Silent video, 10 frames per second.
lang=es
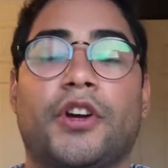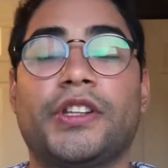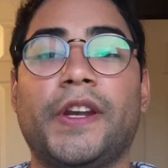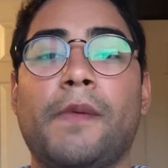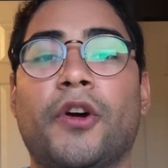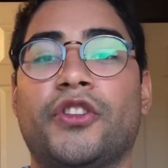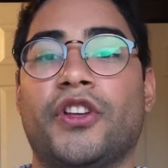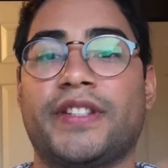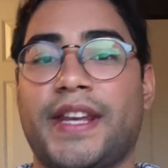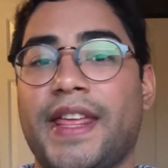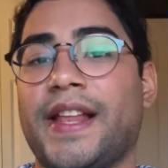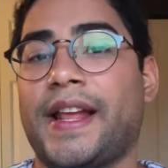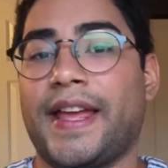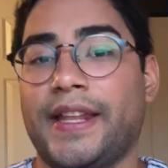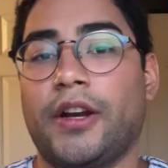Continuamos con dos series del
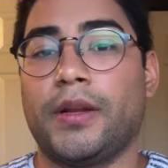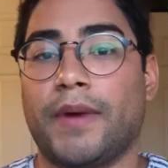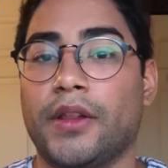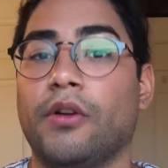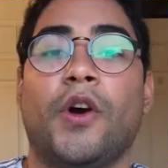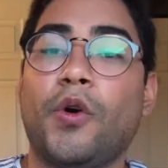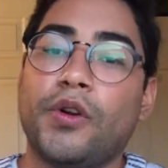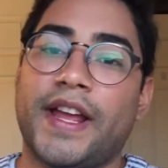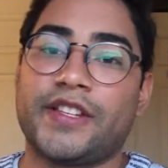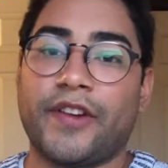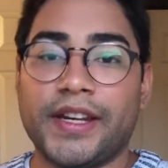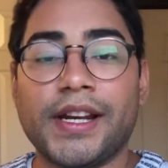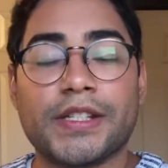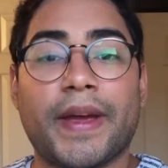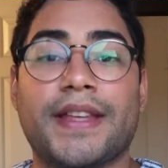género animado. Una es Final
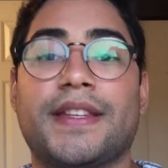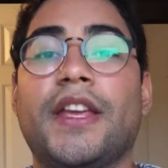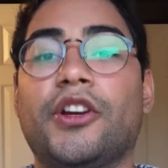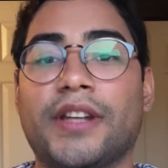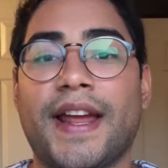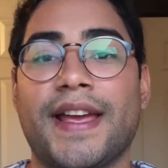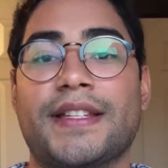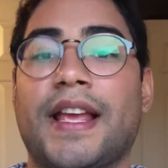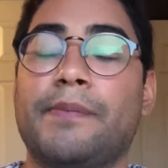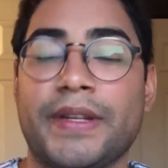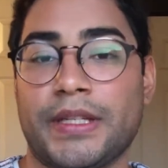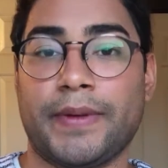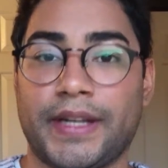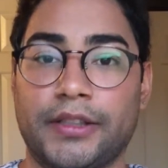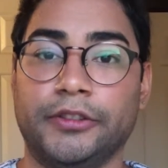Space y otra es El Príncipe
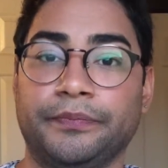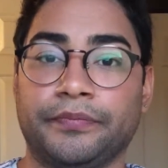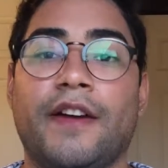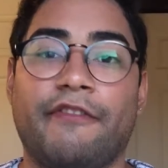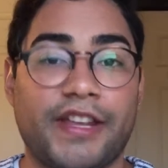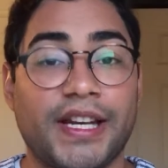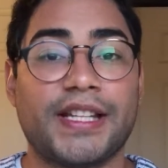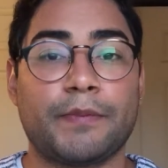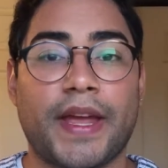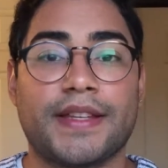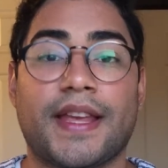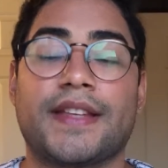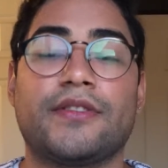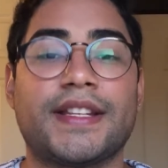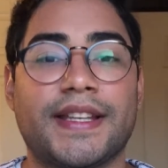Dragón. Final Space
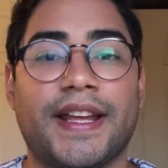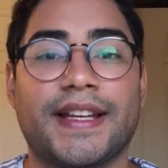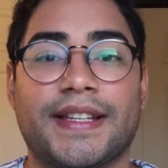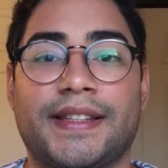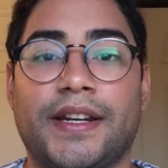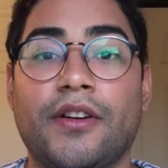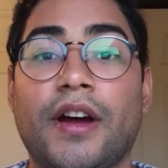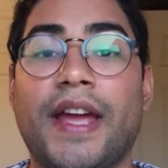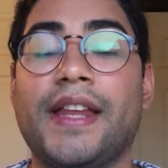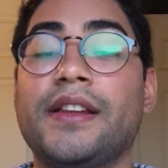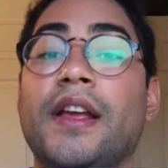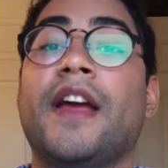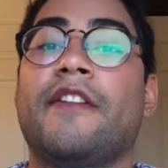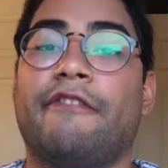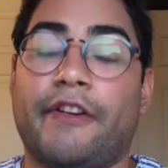es una serie que se estrenó en
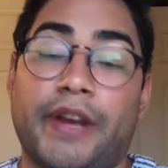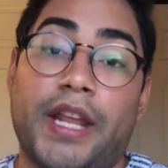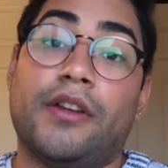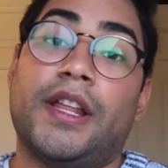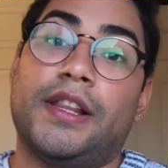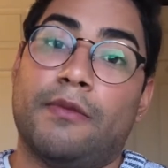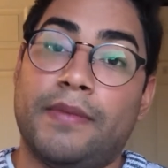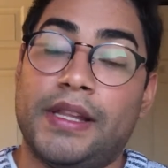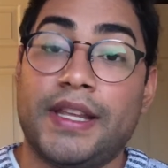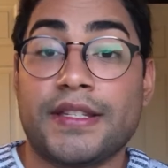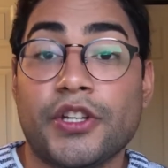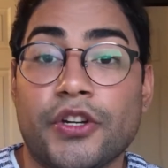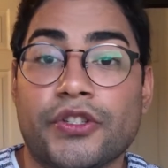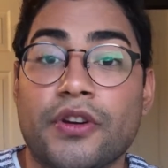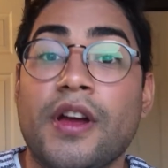febrero del
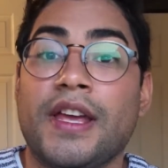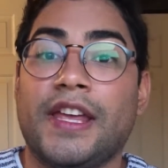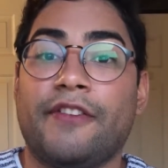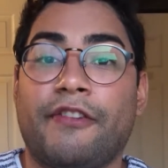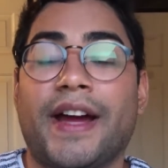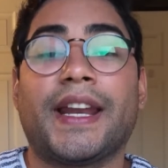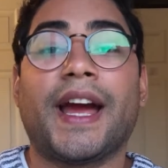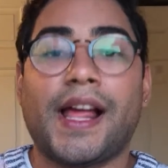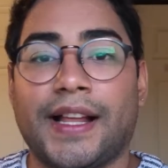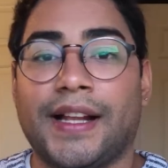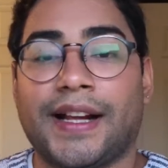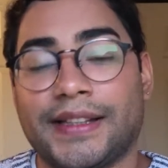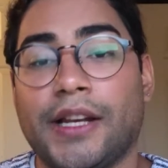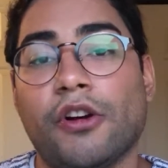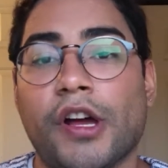2018 y fue agregada al
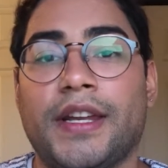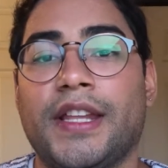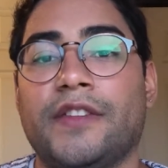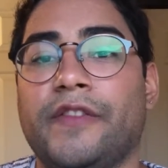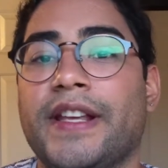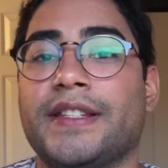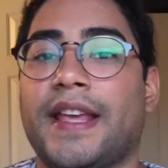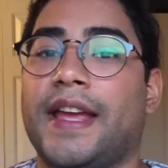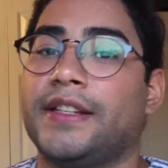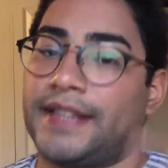catálogo de Netflix en